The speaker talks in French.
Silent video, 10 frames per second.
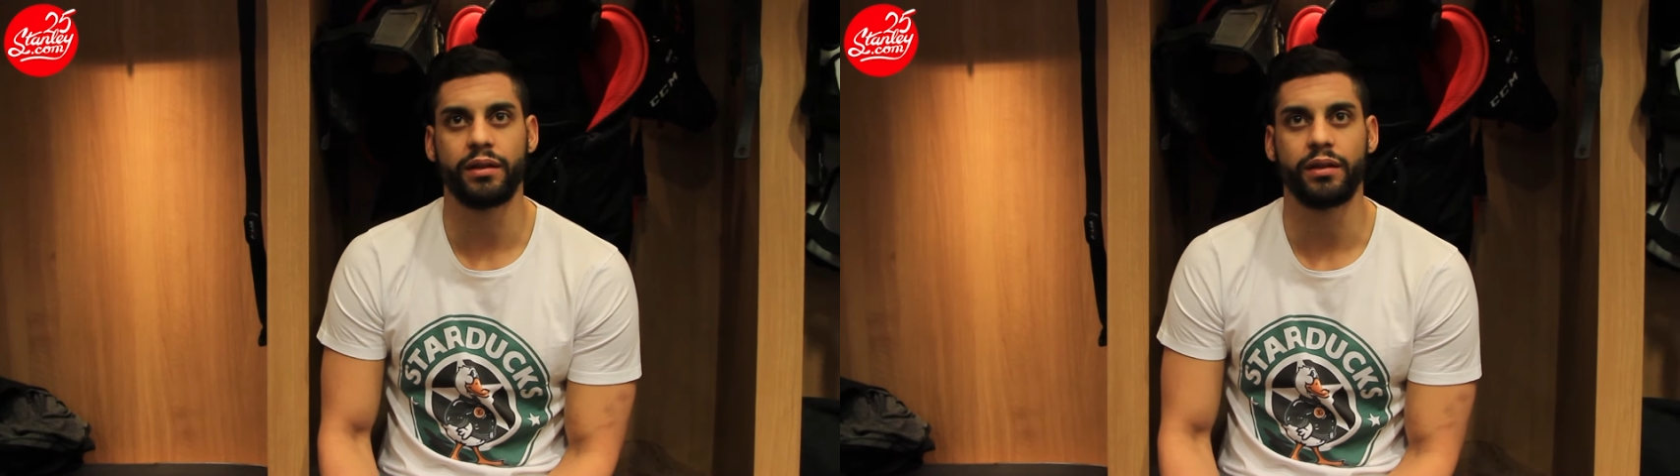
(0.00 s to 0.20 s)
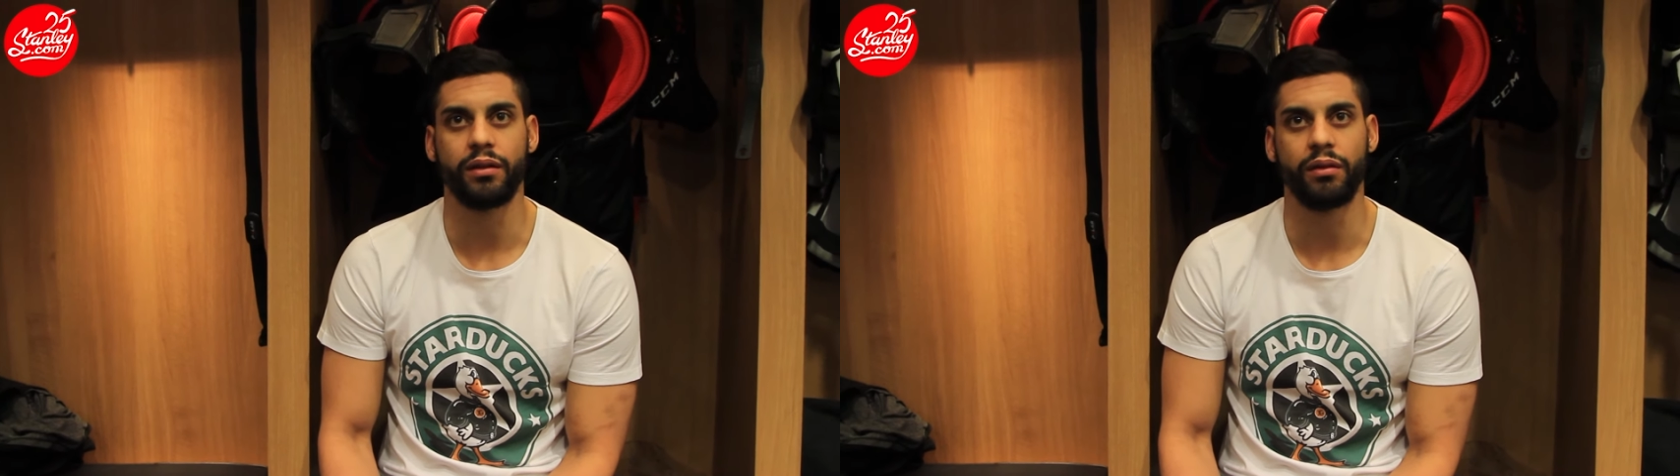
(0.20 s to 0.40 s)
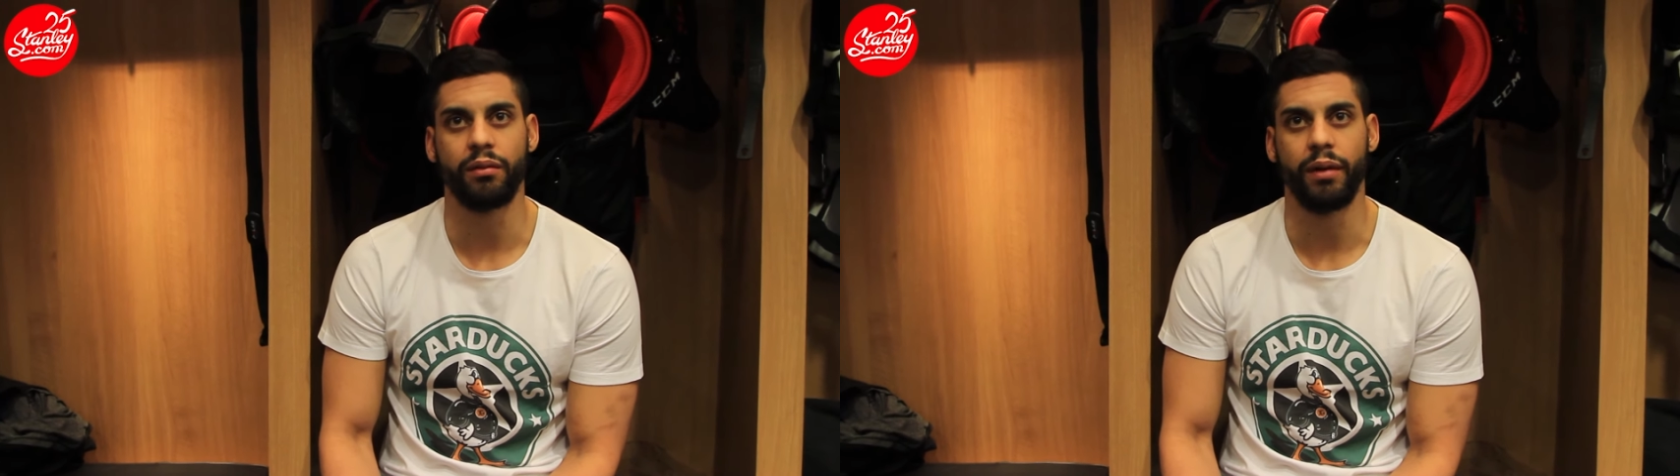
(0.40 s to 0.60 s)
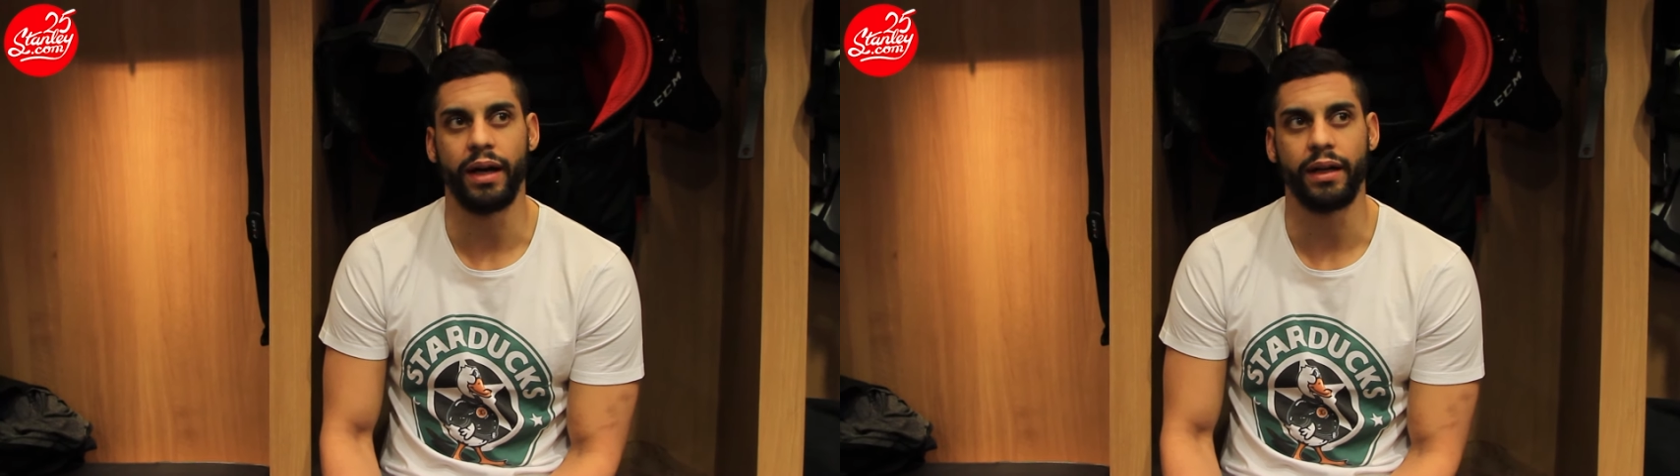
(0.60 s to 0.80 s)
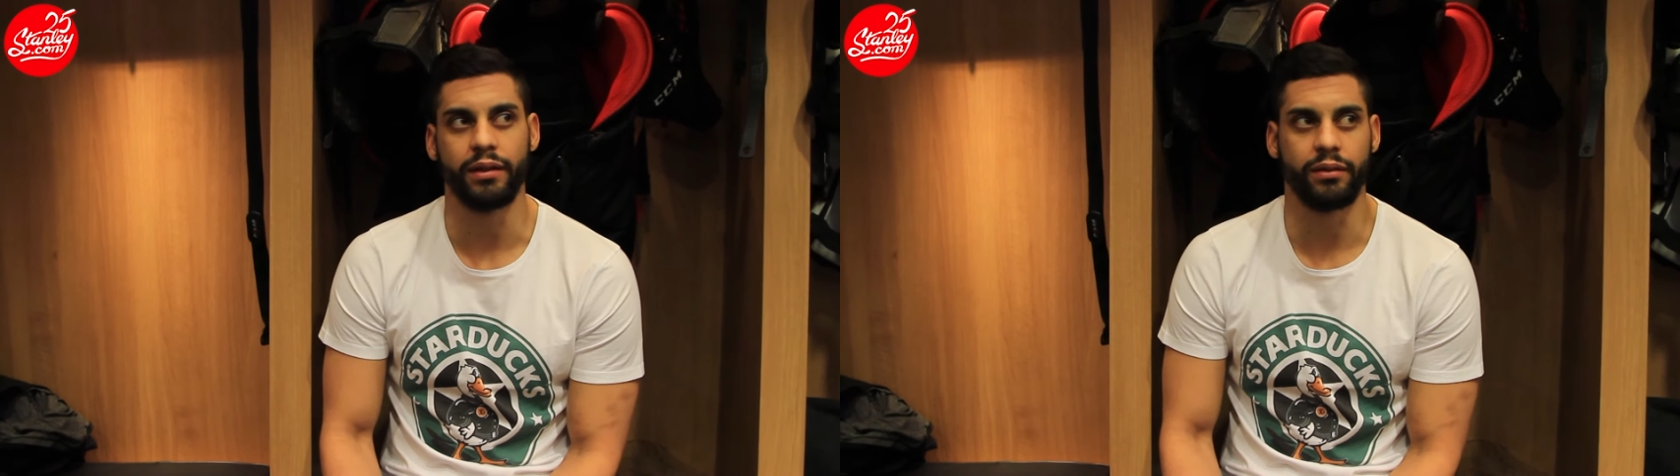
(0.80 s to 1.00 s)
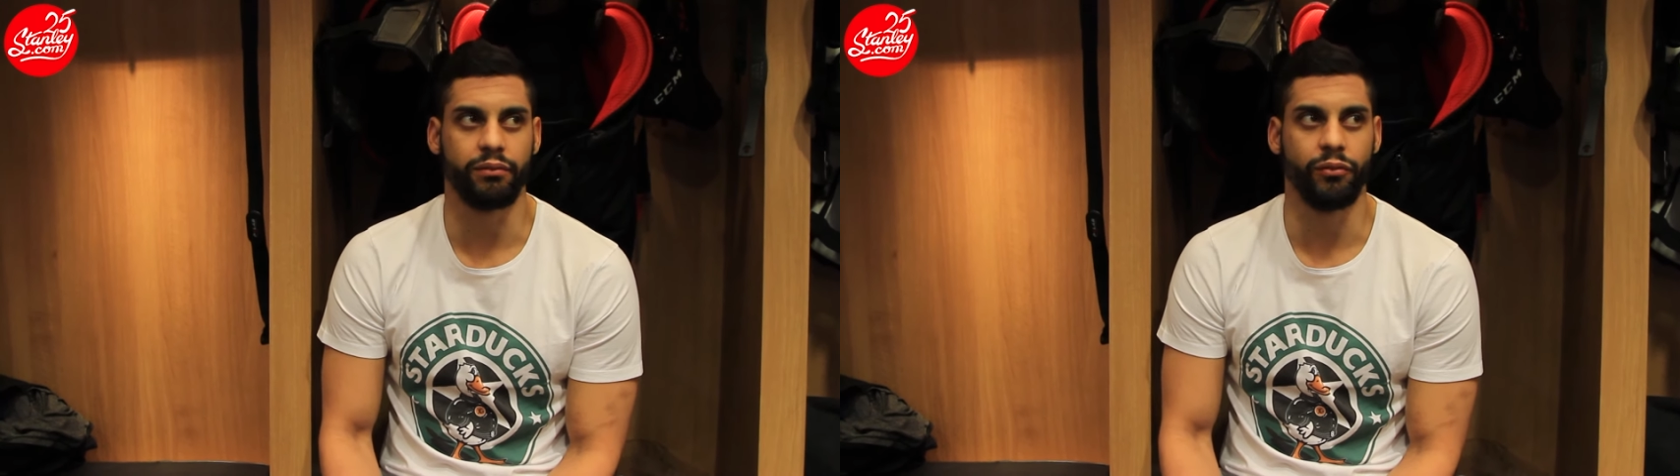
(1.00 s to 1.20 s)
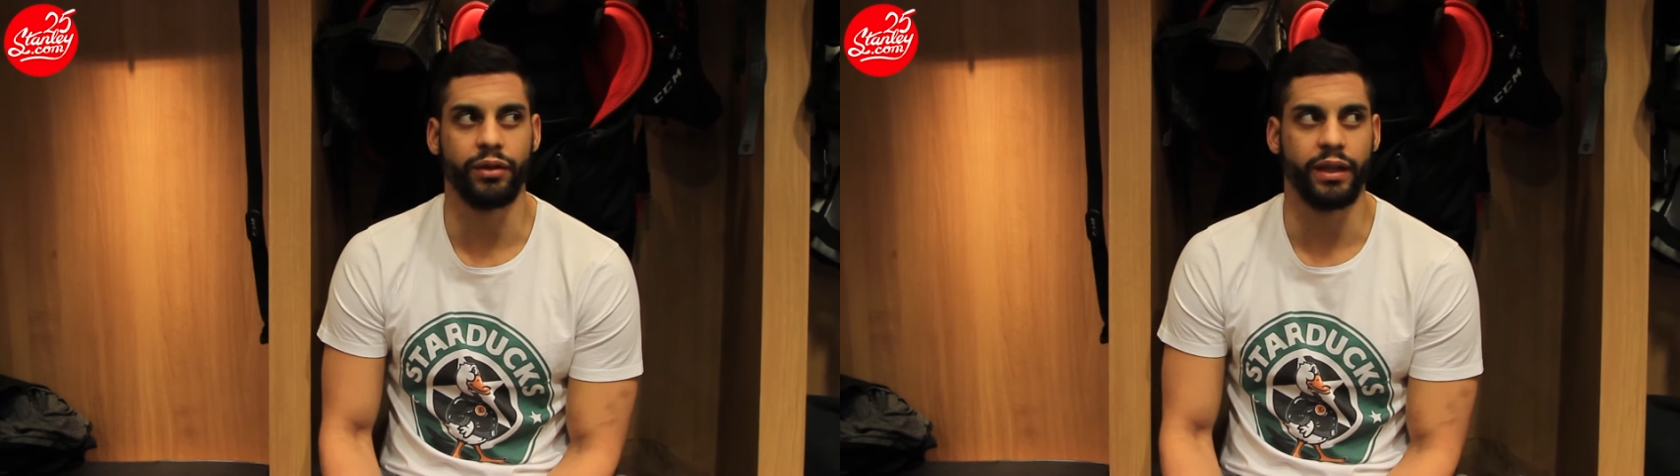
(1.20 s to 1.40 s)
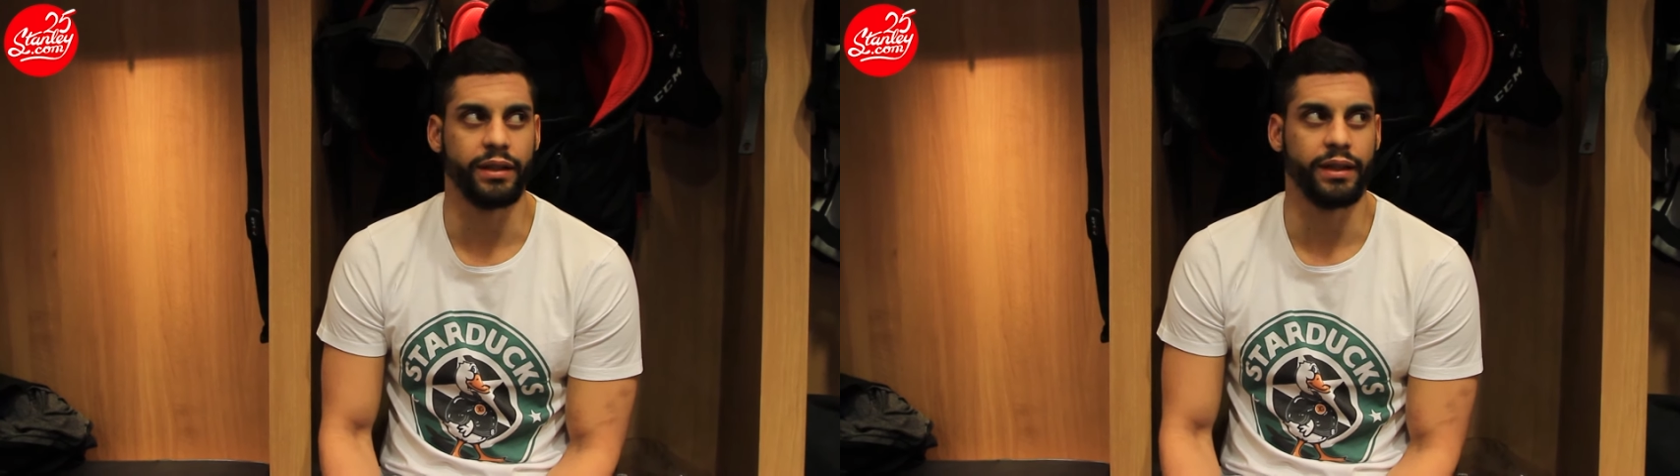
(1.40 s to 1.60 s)
que bah, bon,
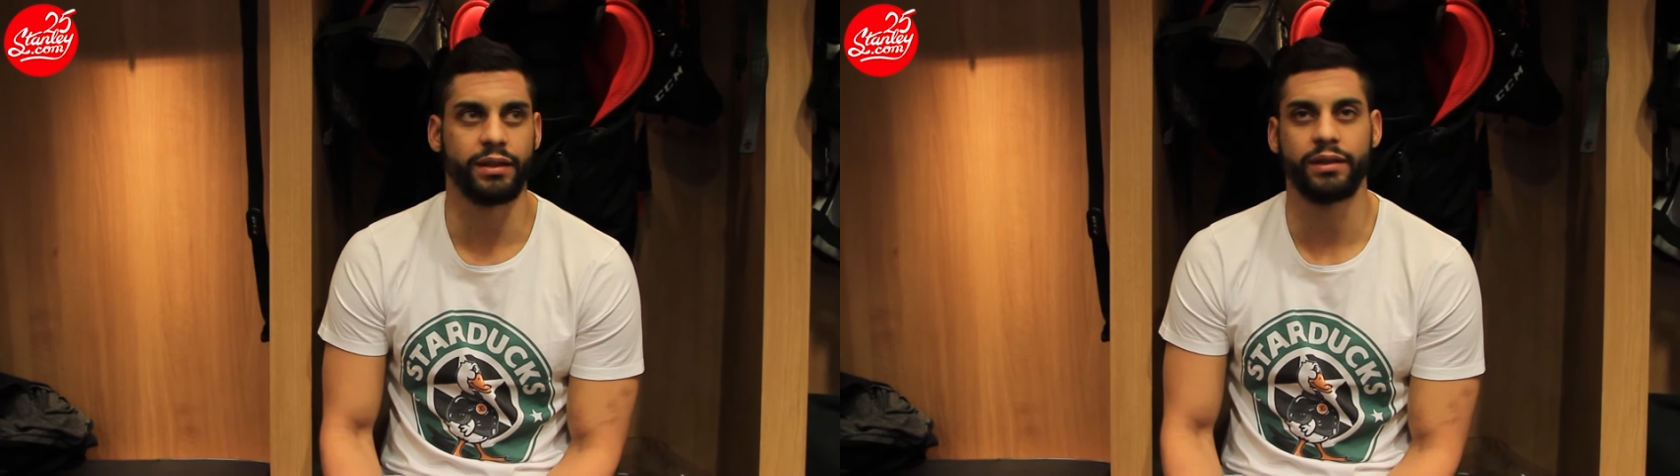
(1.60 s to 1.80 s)
il